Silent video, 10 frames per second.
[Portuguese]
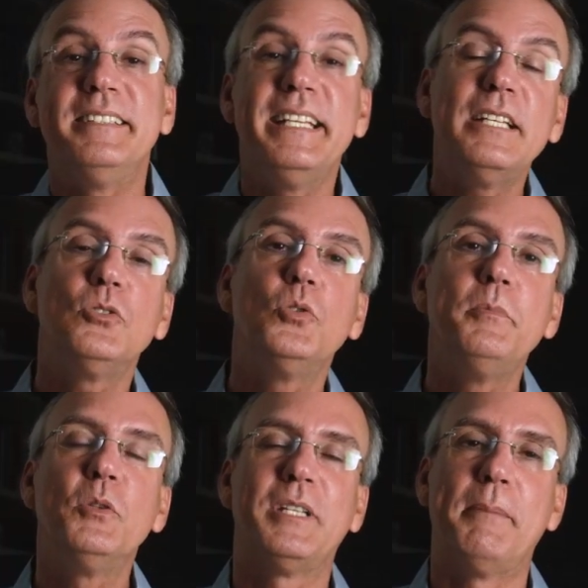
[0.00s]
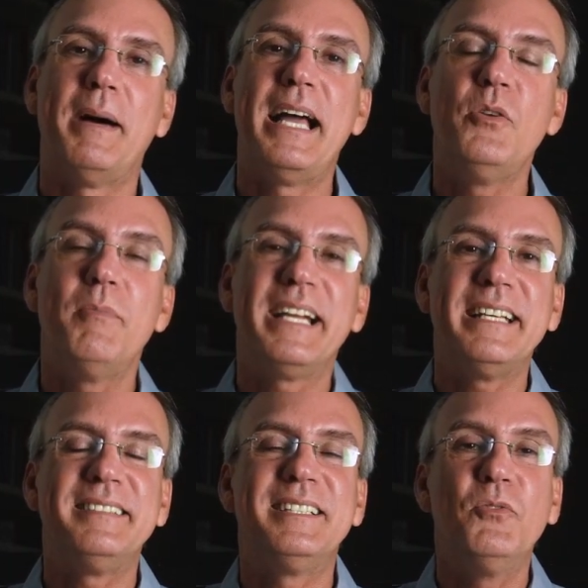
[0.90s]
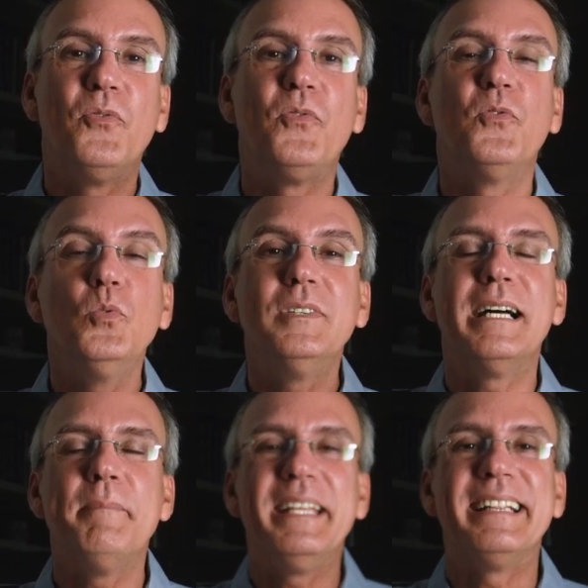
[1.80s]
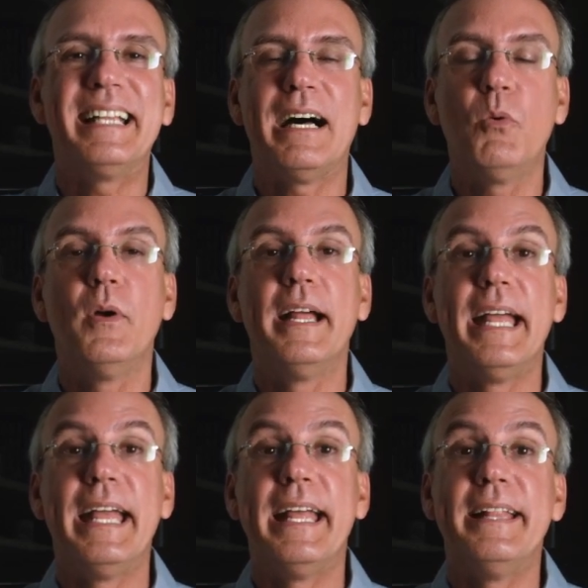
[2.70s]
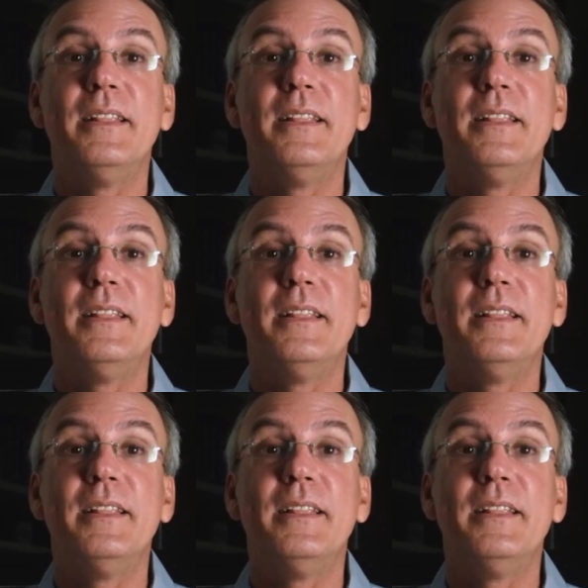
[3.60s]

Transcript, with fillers: dentro do meu trabalho, uma questão fundamental